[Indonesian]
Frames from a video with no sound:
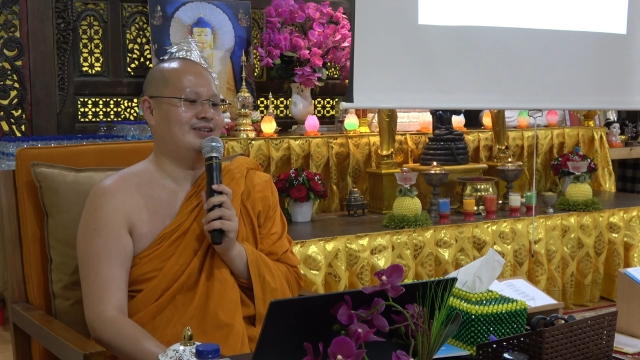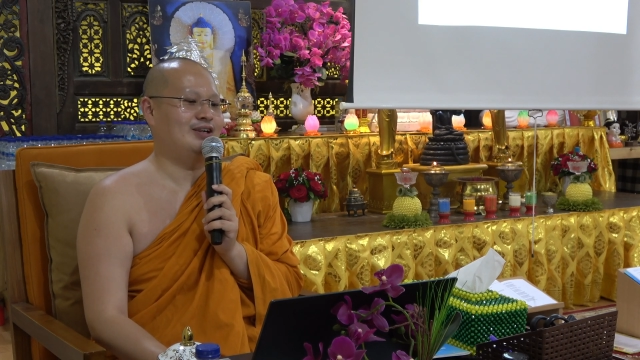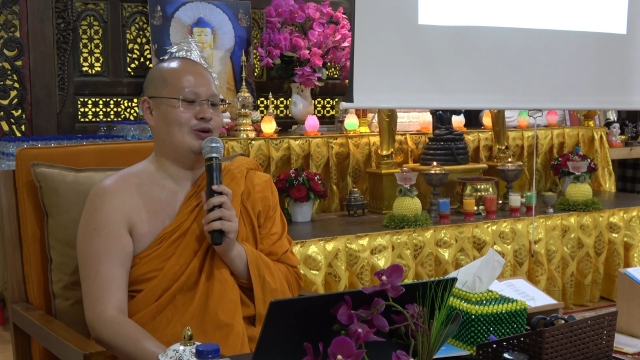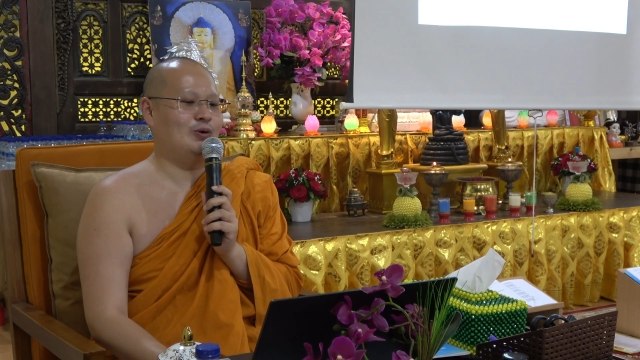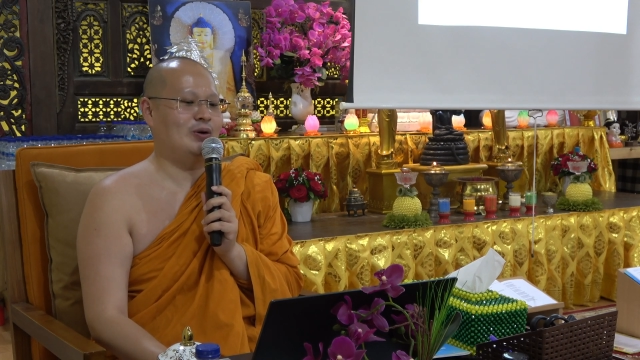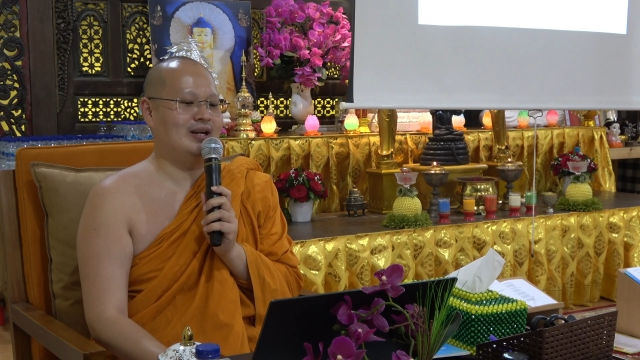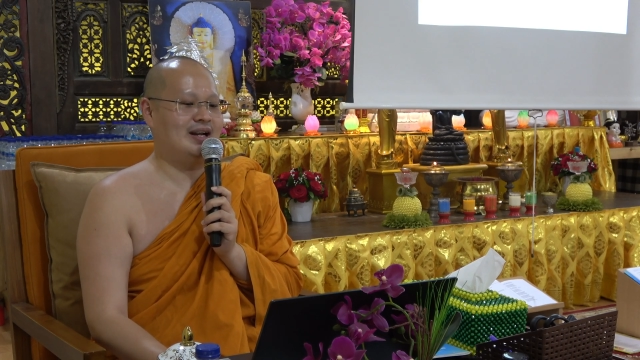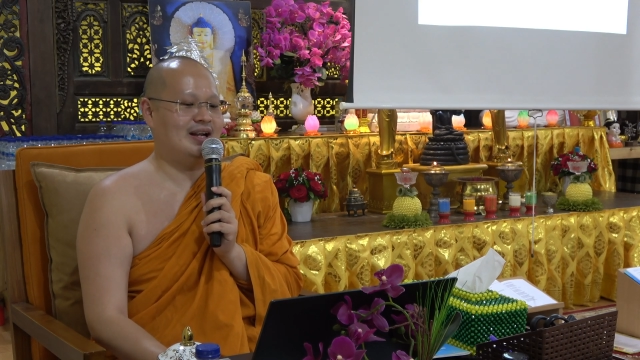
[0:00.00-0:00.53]

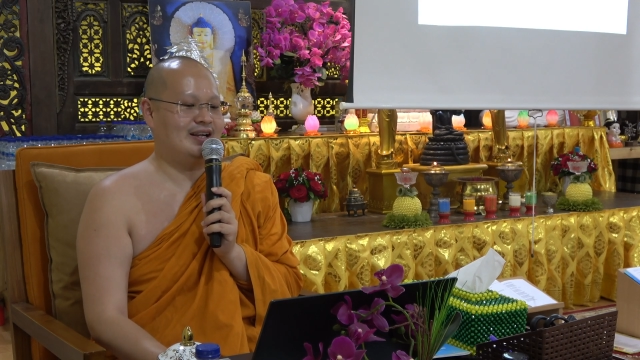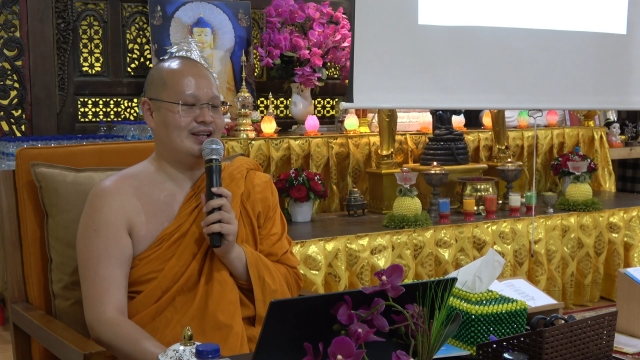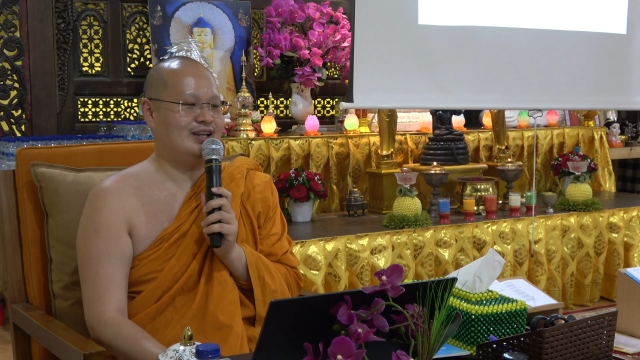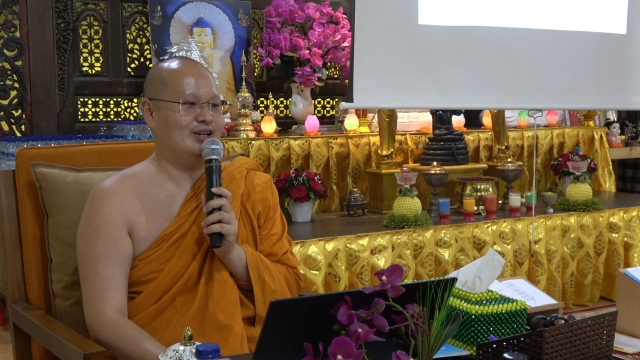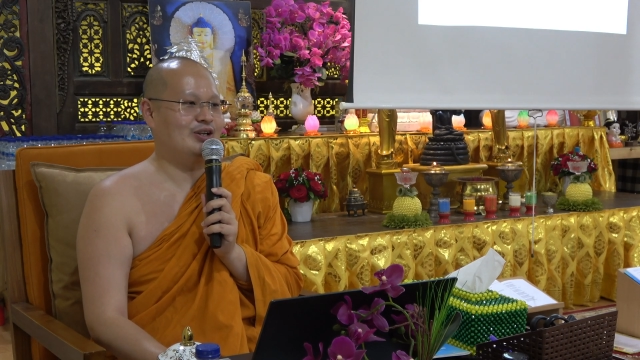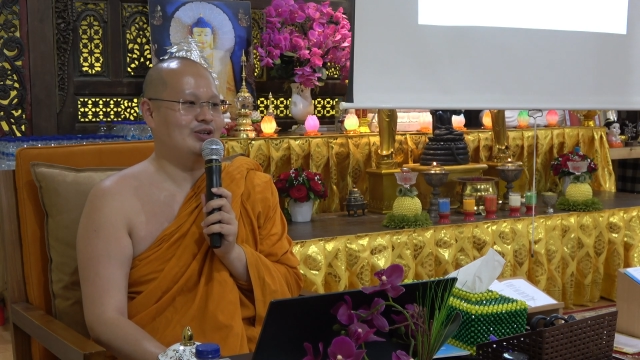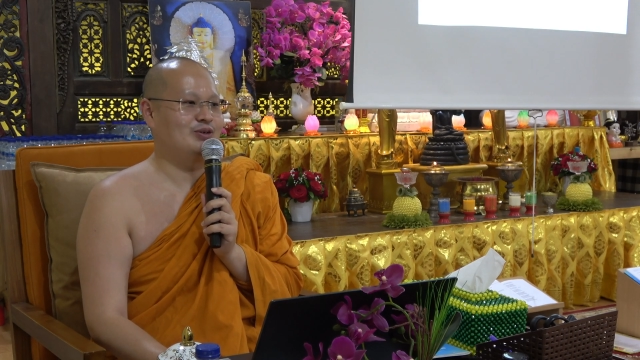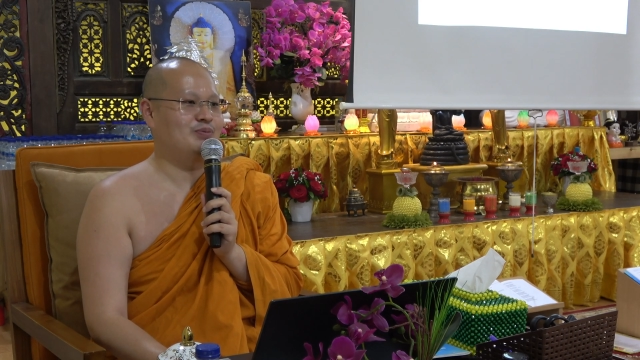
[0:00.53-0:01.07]
Atau yang
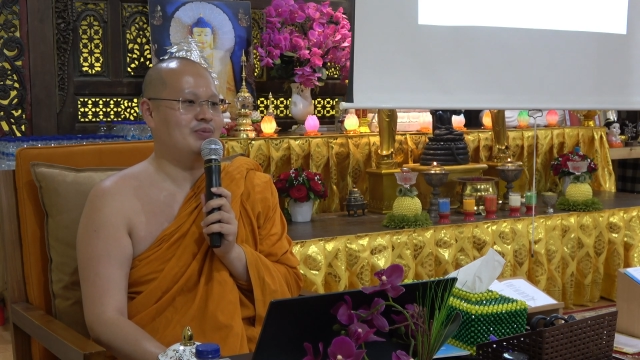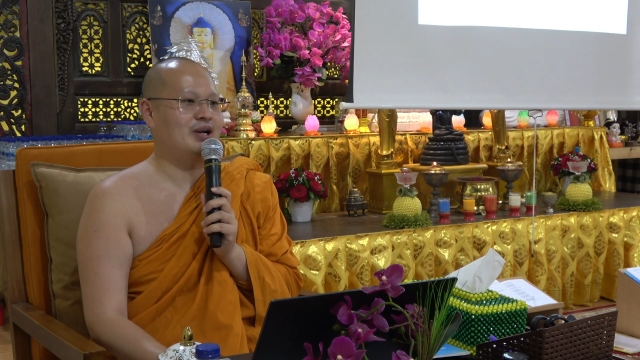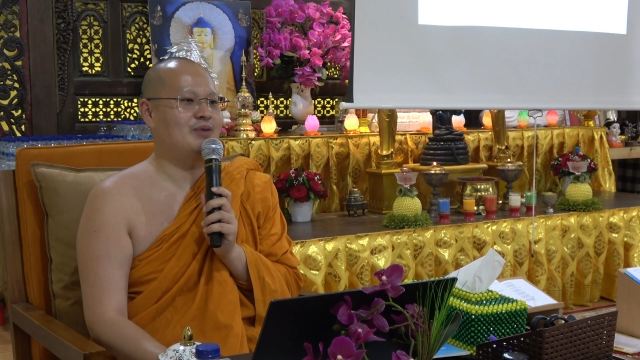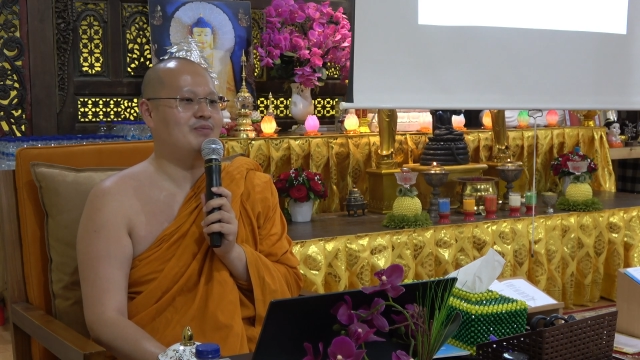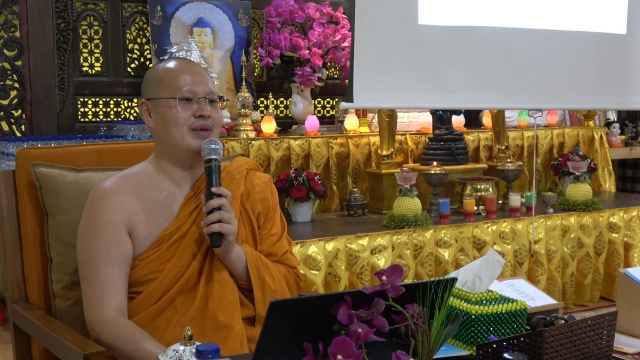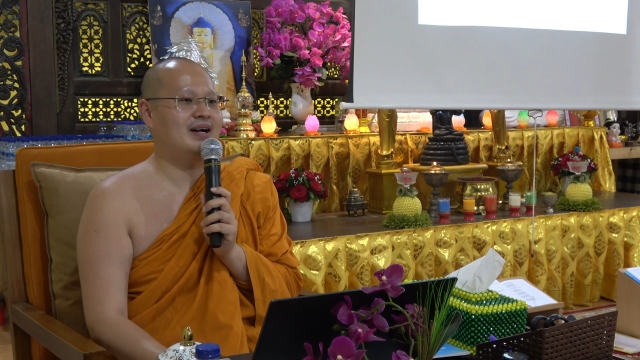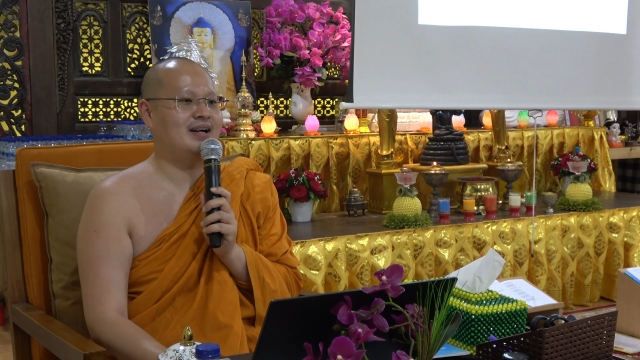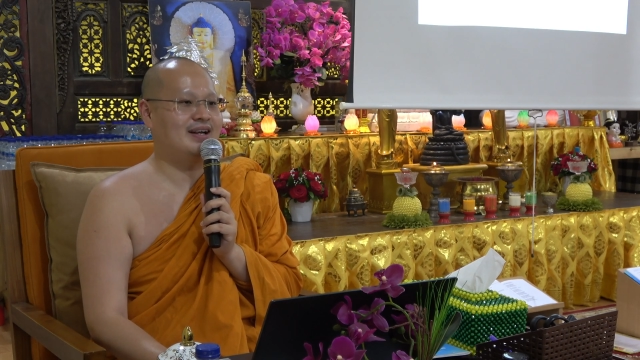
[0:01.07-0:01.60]
terakhir,
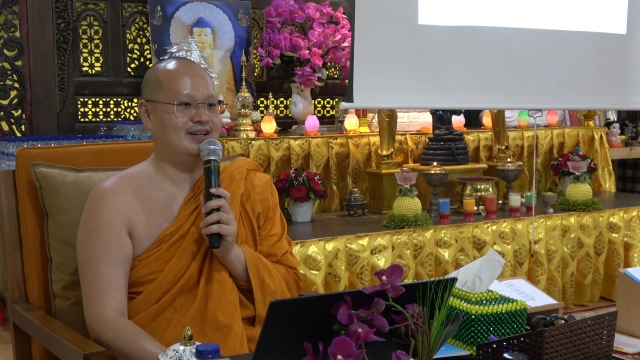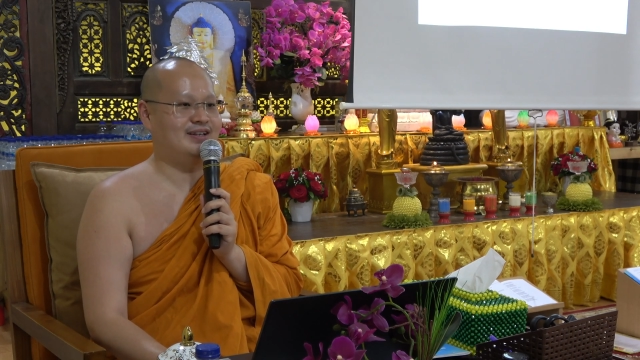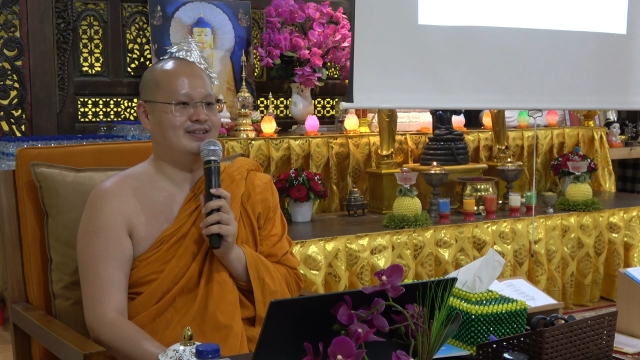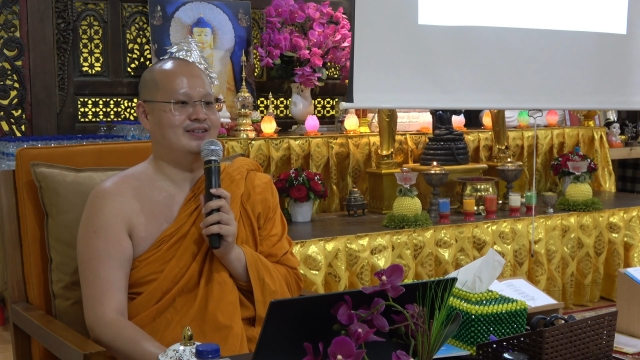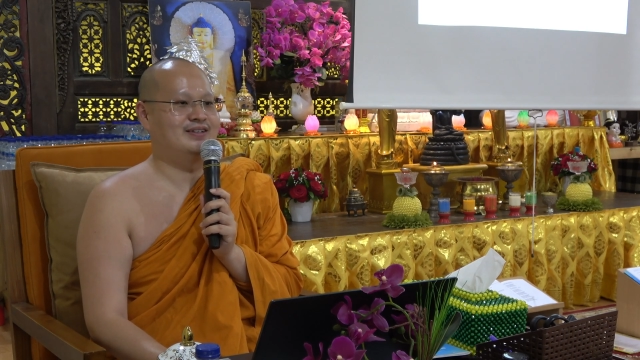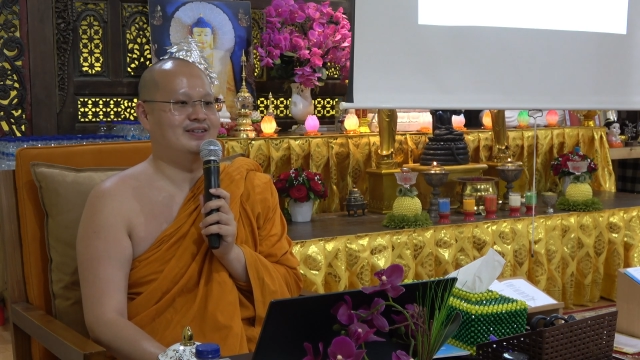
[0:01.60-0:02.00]
penampakan.